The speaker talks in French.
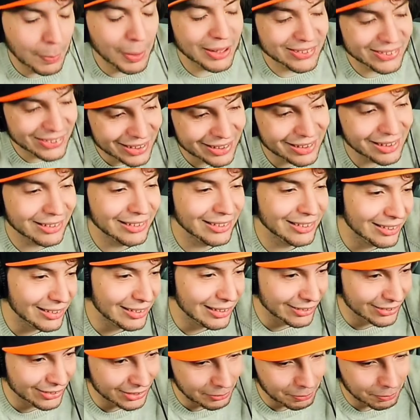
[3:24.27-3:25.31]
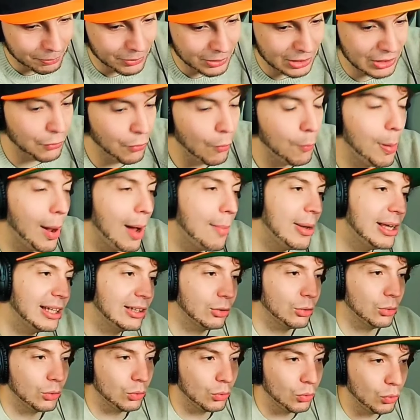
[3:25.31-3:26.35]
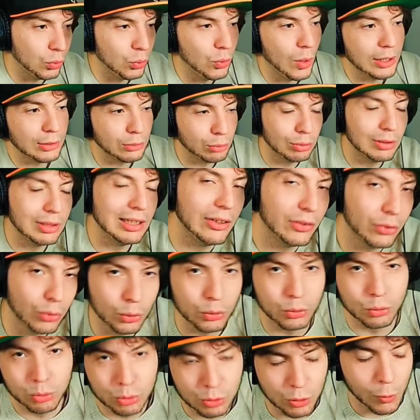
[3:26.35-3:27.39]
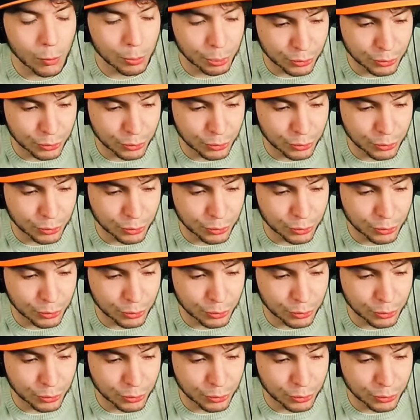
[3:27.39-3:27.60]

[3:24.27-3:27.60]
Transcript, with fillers: pas ça la dyslexie. Il faut pas mettre tout à toutes les sauces tout le temps,